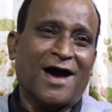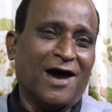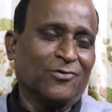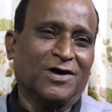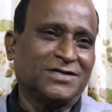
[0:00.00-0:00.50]

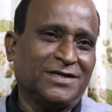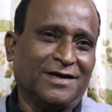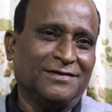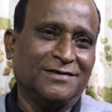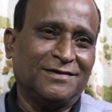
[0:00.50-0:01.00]
আনোয়ার
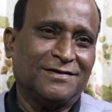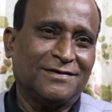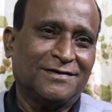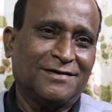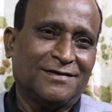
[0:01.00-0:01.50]
সিরাজি
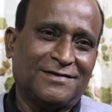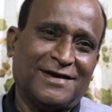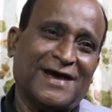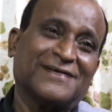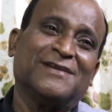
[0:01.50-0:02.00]
সে
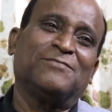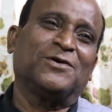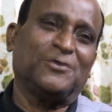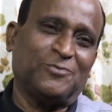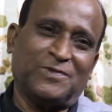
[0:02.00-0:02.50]
এক নম্বর
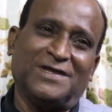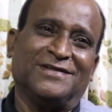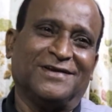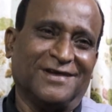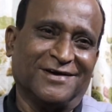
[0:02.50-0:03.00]
হলো
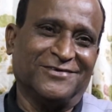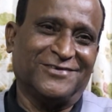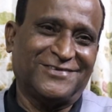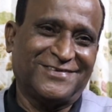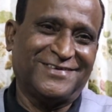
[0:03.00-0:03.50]
প্রীতের নাগর